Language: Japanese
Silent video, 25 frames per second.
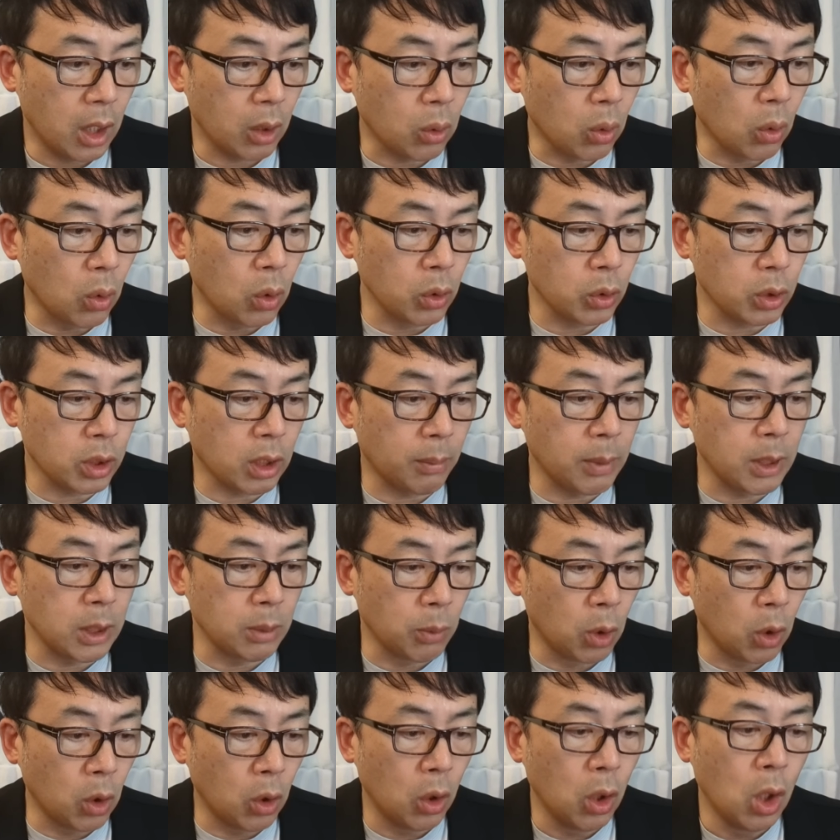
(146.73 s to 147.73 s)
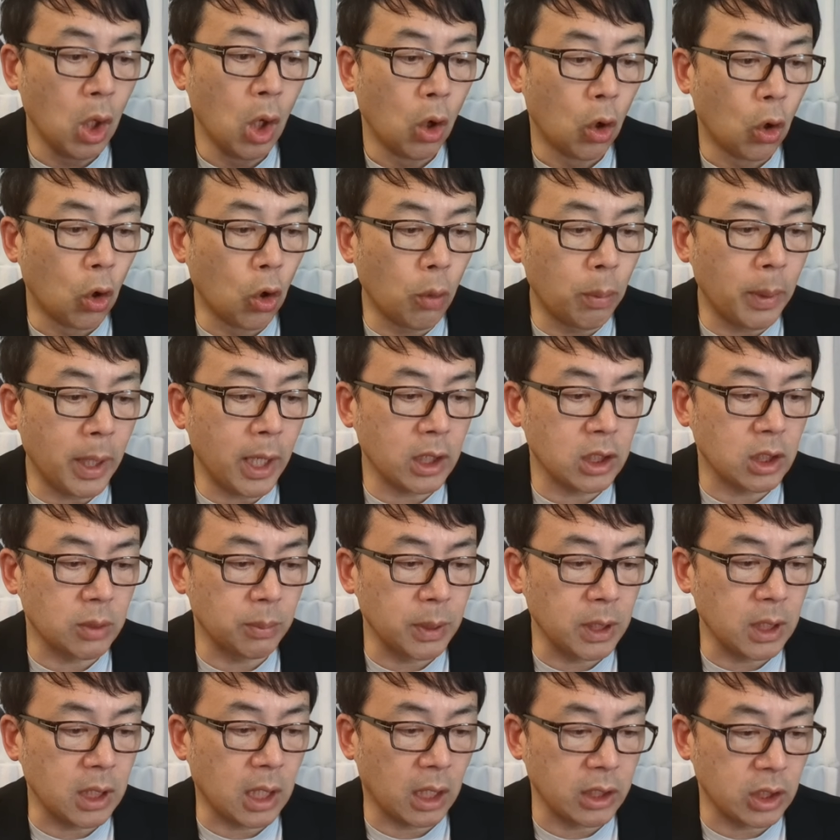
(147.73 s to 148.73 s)
今後のためにも、大林
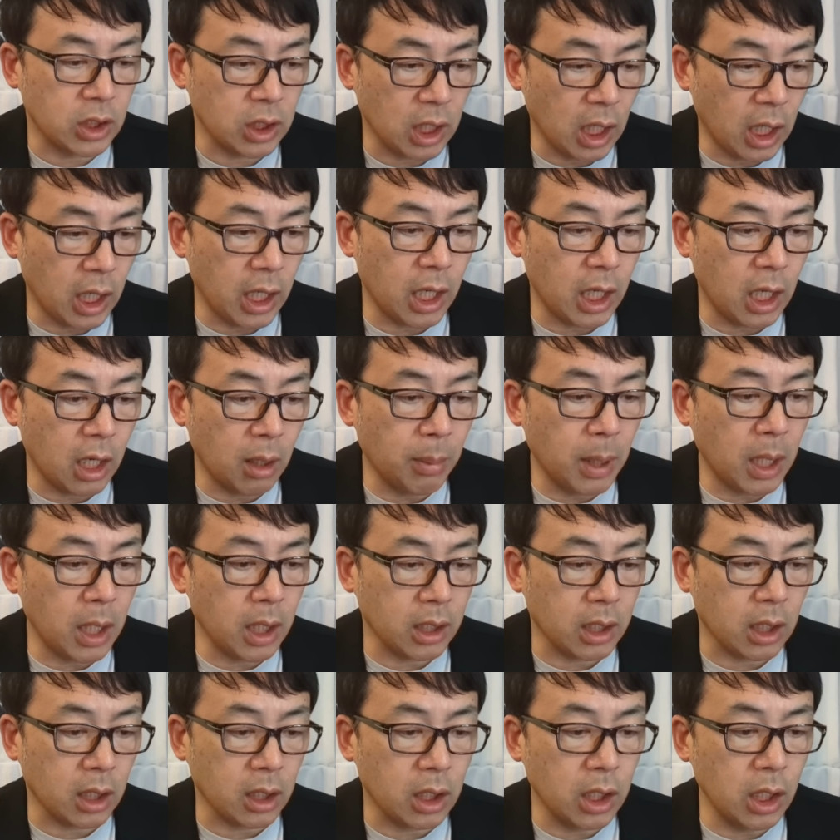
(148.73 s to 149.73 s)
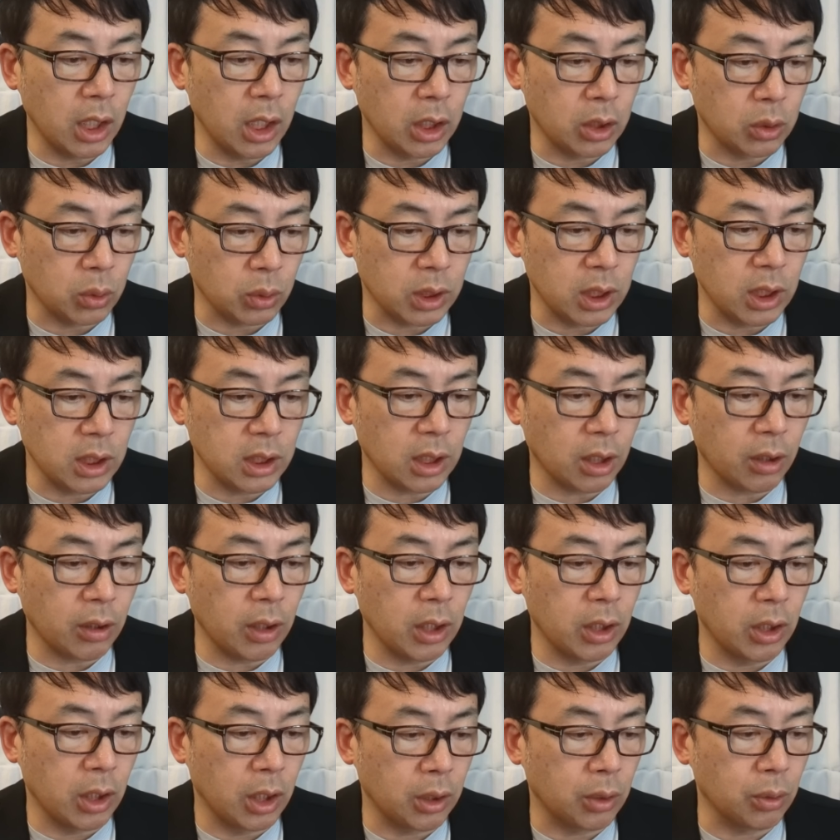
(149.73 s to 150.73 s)
美香氏が選ばれた経緯と政策
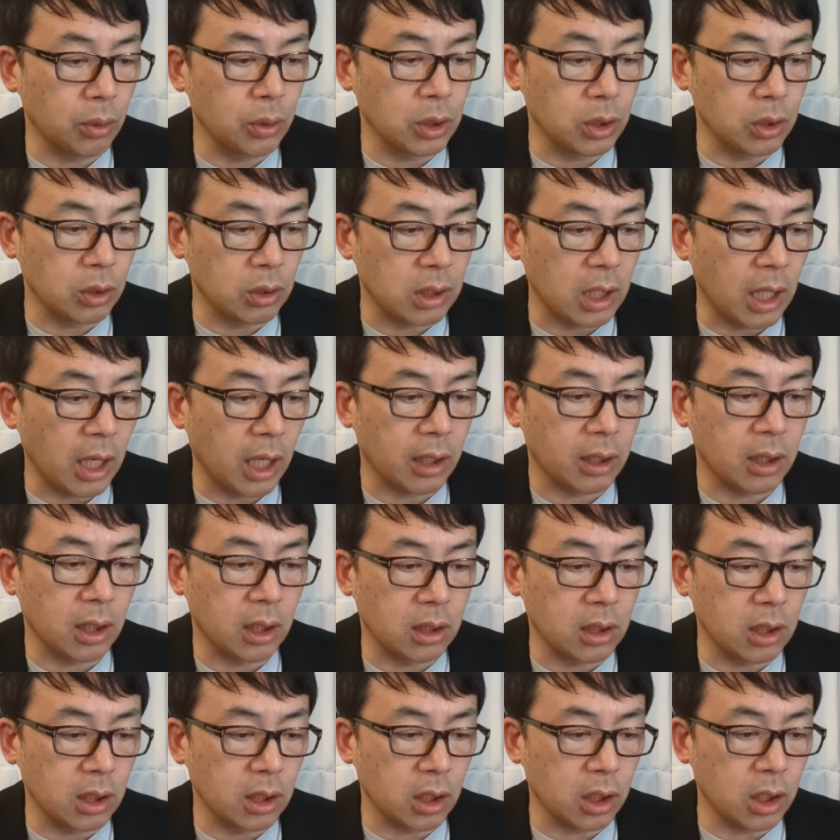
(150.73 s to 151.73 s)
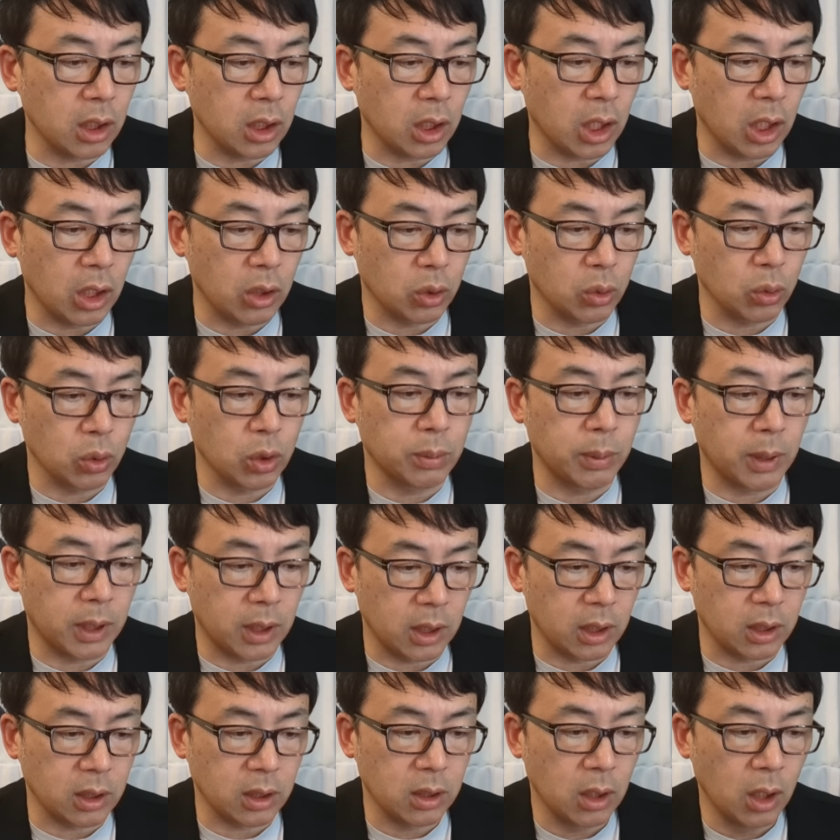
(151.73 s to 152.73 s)
への影響について徹底的に検証すべ
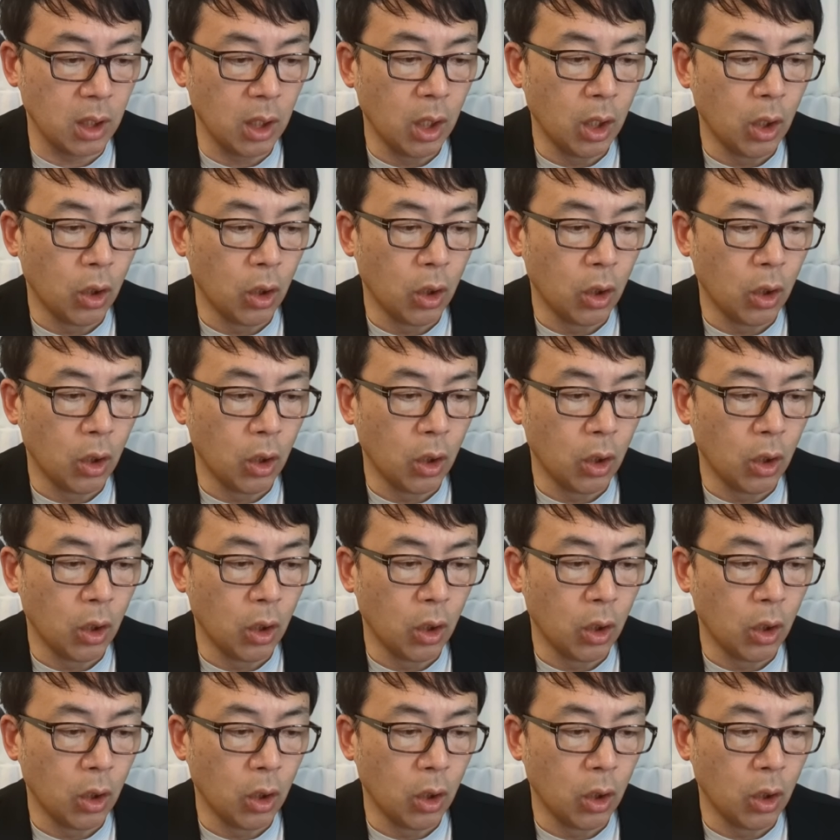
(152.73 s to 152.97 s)
きです。